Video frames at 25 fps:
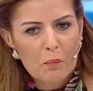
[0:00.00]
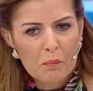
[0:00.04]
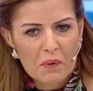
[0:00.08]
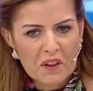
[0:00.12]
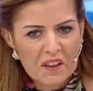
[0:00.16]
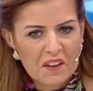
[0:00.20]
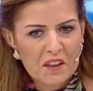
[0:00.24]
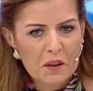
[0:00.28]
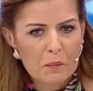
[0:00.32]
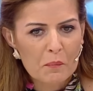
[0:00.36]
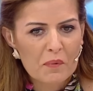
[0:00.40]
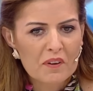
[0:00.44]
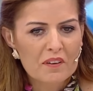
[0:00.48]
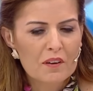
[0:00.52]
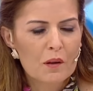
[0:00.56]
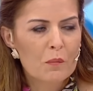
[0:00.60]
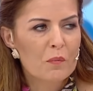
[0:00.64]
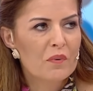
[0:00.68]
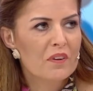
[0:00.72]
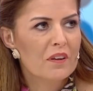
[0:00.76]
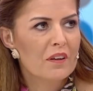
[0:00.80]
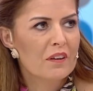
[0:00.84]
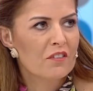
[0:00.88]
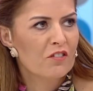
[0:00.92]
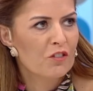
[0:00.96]
piknik
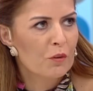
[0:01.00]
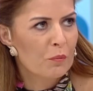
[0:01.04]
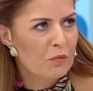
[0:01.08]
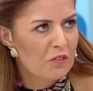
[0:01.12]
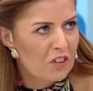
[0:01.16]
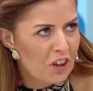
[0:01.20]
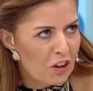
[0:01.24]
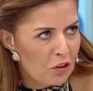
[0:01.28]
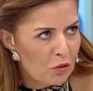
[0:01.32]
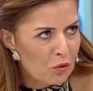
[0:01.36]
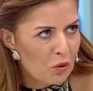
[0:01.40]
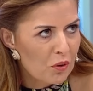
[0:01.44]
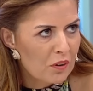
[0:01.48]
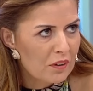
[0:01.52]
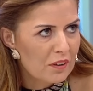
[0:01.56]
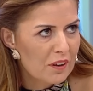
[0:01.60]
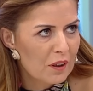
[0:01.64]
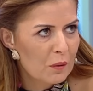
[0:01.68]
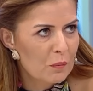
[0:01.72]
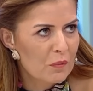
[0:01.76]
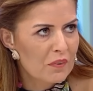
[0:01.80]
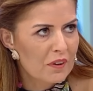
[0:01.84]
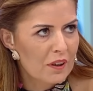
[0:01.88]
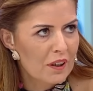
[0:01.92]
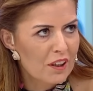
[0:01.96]
masamızı açıp,
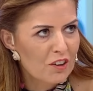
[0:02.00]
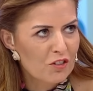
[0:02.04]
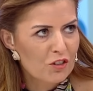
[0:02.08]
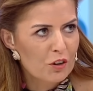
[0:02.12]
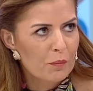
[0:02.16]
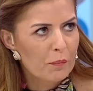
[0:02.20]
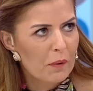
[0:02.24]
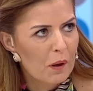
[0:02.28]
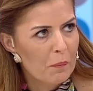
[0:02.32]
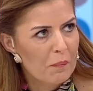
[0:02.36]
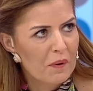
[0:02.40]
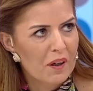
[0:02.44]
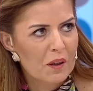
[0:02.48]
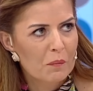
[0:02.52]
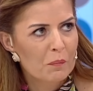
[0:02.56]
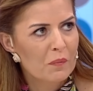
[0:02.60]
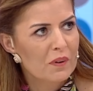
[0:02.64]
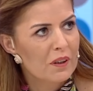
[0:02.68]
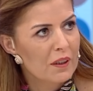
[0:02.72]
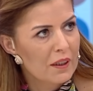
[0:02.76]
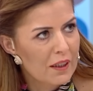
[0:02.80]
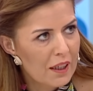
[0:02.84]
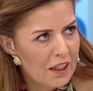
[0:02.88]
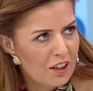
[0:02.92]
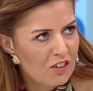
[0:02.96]
şezlonglarımızı açıp
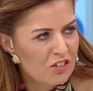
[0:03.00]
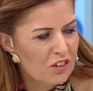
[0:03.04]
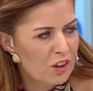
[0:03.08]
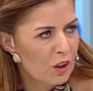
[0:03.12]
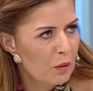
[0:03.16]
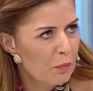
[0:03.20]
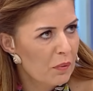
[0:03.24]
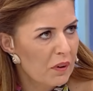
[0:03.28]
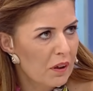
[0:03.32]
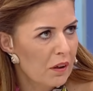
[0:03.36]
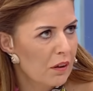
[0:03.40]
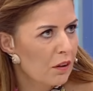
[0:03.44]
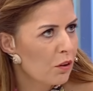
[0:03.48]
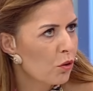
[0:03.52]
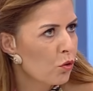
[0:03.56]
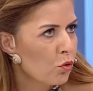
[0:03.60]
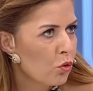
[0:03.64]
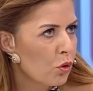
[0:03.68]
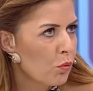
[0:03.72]
apartmanın gençleri bir arada